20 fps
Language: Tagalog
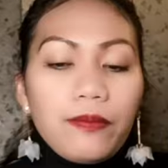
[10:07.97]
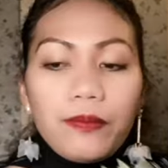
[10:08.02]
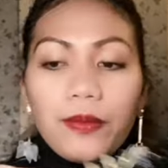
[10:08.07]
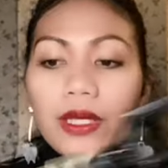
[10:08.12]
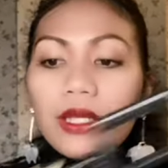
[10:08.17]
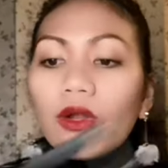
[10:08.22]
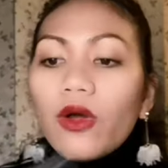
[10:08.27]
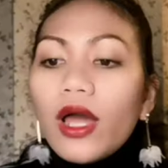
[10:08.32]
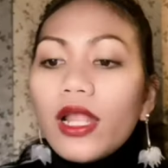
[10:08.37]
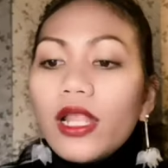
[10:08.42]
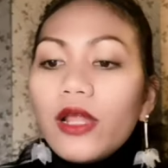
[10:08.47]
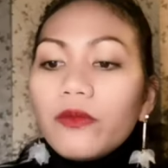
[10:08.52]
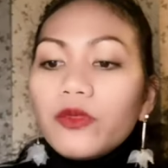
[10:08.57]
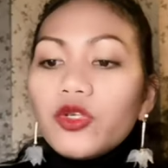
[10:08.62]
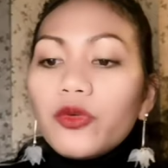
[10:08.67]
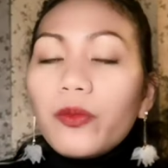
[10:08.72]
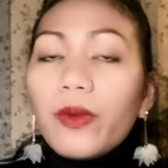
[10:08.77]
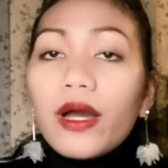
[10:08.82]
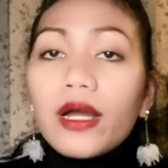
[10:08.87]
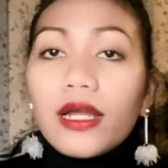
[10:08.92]
Pero alam
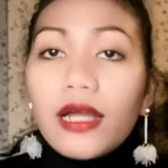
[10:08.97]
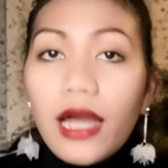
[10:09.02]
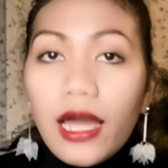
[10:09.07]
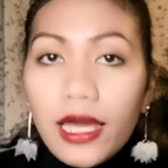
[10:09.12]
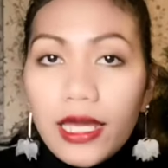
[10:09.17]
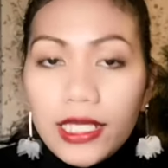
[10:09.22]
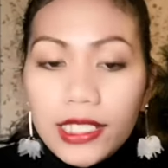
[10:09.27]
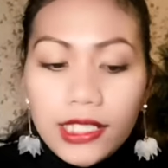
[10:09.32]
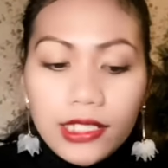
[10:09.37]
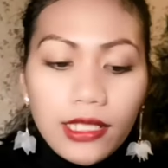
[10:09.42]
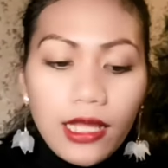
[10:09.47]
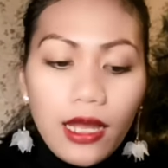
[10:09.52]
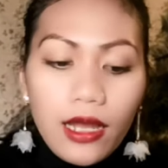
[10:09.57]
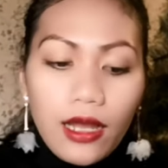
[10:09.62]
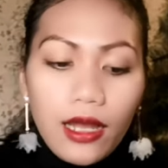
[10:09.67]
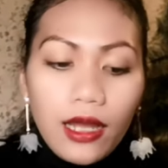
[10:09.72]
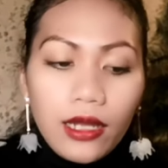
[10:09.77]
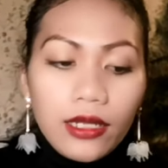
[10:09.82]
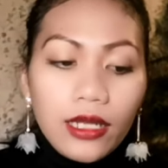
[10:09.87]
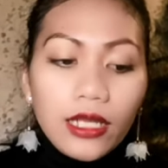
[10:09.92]
nyo ba guys
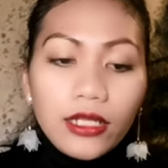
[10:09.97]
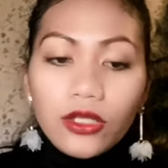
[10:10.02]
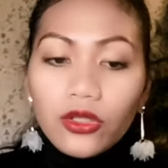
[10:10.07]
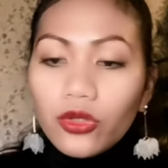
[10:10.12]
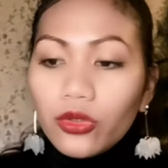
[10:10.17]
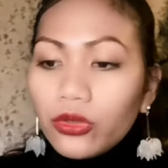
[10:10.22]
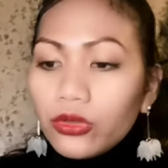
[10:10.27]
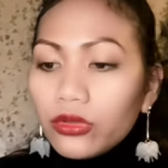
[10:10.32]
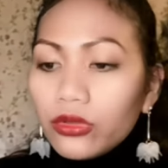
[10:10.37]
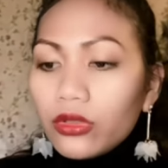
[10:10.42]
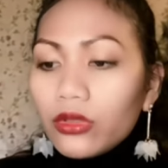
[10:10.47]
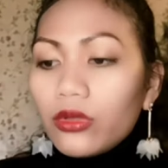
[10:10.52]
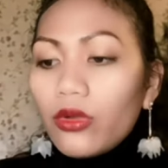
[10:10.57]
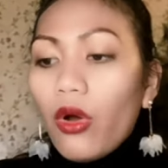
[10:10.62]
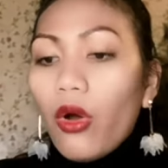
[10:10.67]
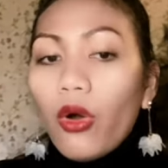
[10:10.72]
na ang ganitong